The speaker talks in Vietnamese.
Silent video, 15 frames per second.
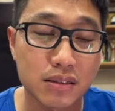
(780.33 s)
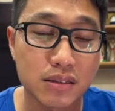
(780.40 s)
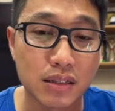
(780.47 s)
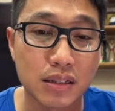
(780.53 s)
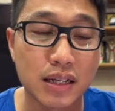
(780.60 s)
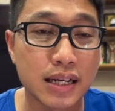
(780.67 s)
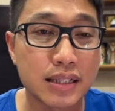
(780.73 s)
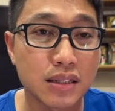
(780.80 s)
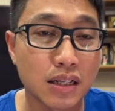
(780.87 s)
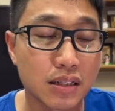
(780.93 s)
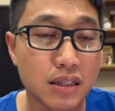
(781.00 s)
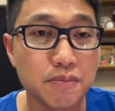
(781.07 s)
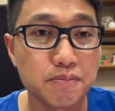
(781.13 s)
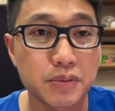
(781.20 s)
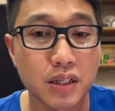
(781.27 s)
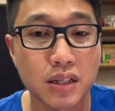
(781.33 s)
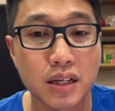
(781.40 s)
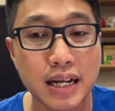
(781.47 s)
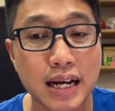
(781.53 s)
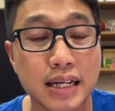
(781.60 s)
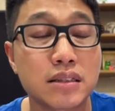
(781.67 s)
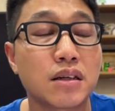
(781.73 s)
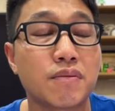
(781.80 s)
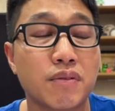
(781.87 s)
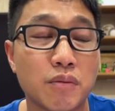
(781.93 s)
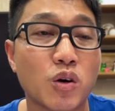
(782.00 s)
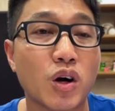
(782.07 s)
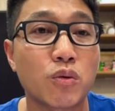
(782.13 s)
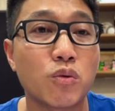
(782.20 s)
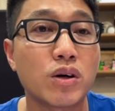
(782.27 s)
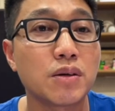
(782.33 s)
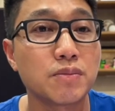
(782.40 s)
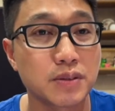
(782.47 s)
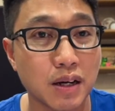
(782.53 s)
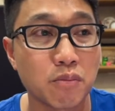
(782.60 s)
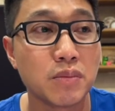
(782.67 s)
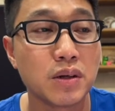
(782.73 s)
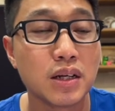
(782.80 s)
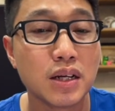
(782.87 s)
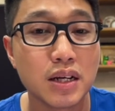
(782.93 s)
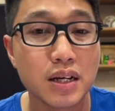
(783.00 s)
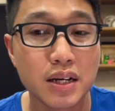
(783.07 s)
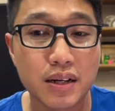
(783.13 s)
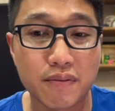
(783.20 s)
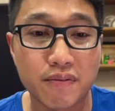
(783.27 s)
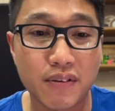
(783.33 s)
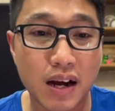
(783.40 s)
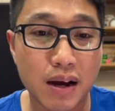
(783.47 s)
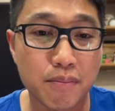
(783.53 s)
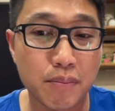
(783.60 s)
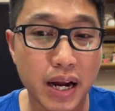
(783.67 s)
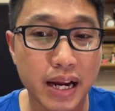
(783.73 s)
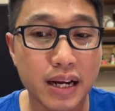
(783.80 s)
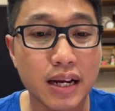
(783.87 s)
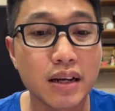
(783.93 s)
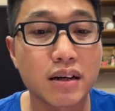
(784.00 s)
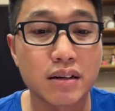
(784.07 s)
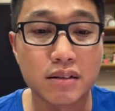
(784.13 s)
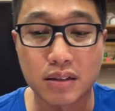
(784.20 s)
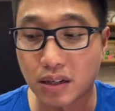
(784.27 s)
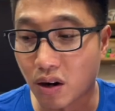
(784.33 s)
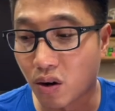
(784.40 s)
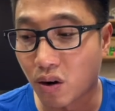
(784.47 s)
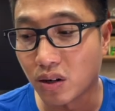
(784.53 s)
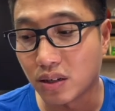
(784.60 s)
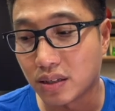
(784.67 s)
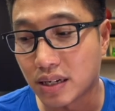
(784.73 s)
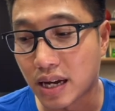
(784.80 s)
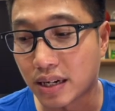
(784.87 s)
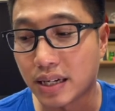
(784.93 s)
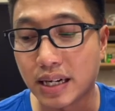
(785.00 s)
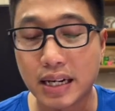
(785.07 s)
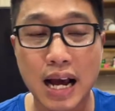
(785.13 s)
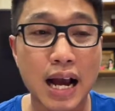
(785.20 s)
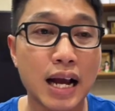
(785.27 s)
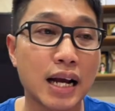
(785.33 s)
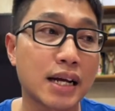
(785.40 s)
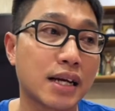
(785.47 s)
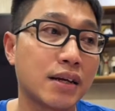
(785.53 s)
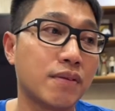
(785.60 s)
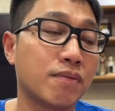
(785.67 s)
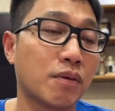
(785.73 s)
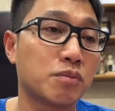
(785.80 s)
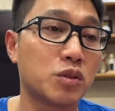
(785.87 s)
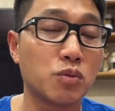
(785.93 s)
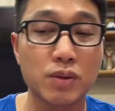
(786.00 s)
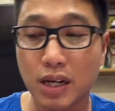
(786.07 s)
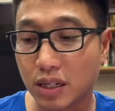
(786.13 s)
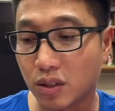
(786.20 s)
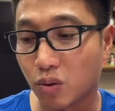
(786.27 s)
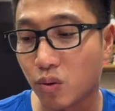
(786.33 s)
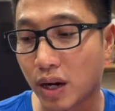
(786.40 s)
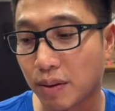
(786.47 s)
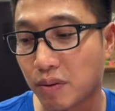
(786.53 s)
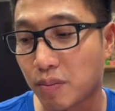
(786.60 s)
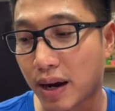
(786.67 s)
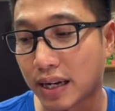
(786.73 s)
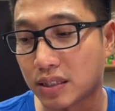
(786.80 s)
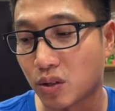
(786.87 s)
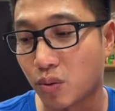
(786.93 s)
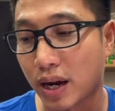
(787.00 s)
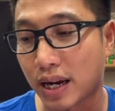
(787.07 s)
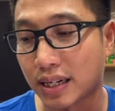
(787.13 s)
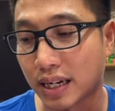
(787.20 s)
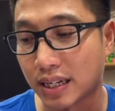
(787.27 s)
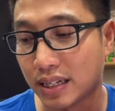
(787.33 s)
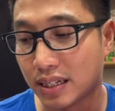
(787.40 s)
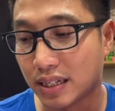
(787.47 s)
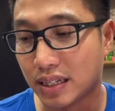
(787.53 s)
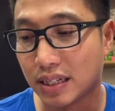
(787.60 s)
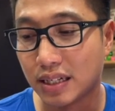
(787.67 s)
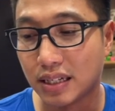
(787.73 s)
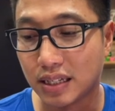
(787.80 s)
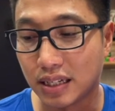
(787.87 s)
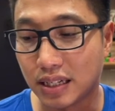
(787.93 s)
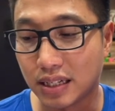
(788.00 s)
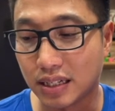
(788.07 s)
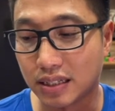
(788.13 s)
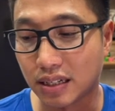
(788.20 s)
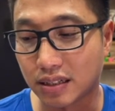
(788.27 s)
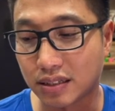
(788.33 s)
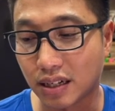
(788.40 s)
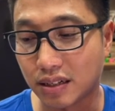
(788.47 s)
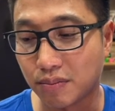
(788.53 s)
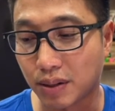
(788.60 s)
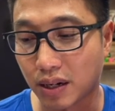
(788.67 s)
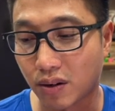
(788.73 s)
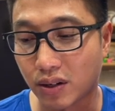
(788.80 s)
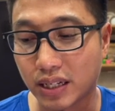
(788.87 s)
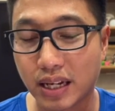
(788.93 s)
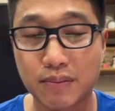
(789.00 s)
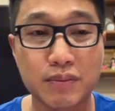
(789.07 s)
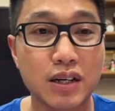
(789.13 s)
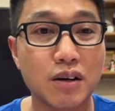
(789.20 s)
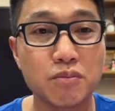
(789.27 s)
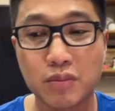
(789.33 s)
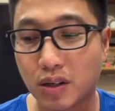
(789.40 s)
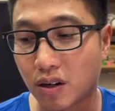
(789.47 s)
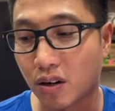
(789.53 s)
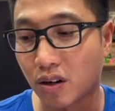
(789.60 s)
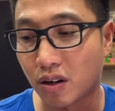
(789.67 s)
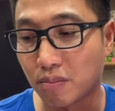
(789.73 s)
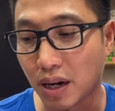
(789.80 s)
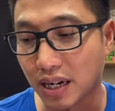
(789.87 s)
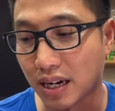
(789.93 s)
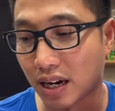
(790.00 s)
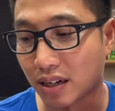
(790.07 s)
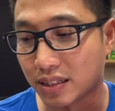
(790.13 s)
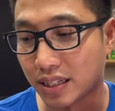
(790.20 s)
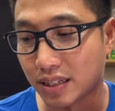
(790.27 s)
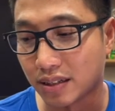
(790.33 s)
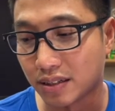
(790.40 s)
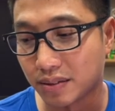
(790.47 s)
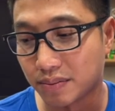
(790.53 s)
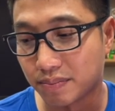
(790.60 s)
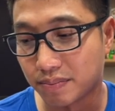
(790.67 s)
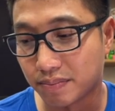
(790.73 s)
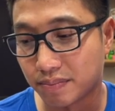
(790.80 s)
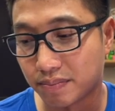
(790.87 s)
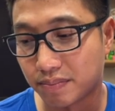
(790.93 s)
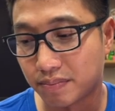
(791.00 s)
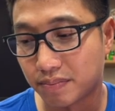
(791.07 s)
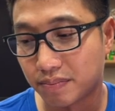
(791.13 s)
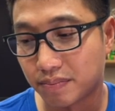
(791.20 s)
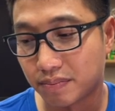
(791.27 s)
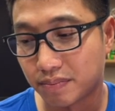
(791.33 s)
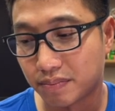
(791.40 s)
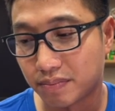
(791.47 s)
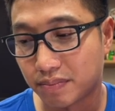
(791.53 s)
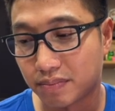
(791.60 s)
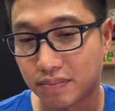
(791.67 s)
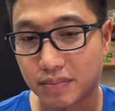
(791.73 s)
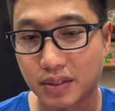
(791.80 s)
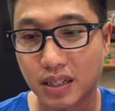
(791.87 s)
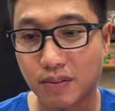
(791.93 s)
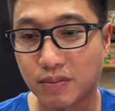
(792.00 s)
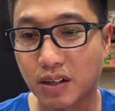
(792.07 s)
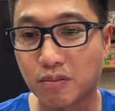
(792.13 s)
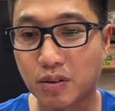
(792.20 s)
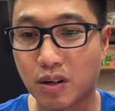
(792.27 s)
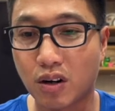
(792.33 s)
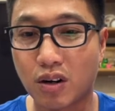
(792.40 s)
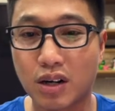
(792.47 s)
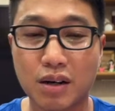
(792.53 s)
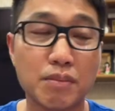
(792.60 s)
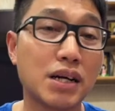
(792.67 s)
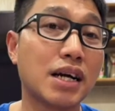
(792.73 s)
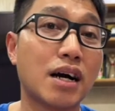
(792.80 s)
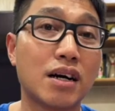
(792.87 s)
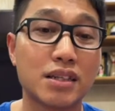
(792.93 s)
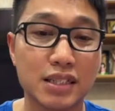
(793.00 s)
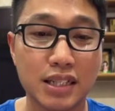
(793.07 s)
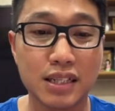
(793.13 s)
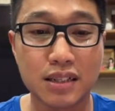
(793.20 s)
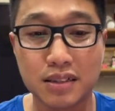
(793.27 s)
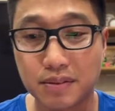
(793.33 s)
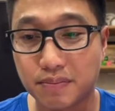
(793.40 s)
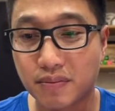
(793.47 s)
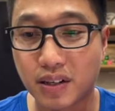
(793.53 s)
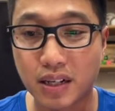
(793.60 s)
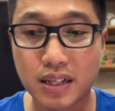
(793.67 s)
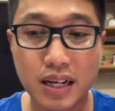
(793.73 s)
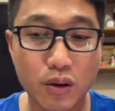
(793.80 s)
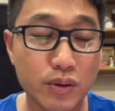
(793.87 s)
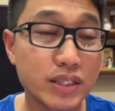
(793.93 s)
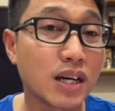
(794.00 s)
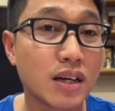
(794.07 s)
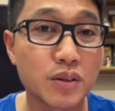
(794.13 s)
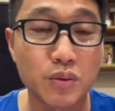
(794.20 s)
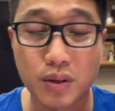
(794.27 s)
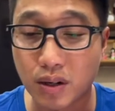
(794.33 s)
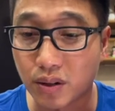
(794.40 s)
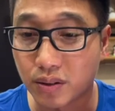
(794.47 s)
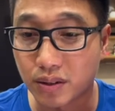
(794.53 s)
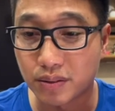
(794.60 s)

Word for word: từ Asian Cup cho đến hai trận vòng loại World Cup xong, và mang cái lực lượng đó để đi đá cái vòng chung kết u hai mươi ba châu Á này, thì thực sự mà nói em không có bất ngờ gì nữa. Em không còn bất ngờ gì nữa với cái lối chơi của họ.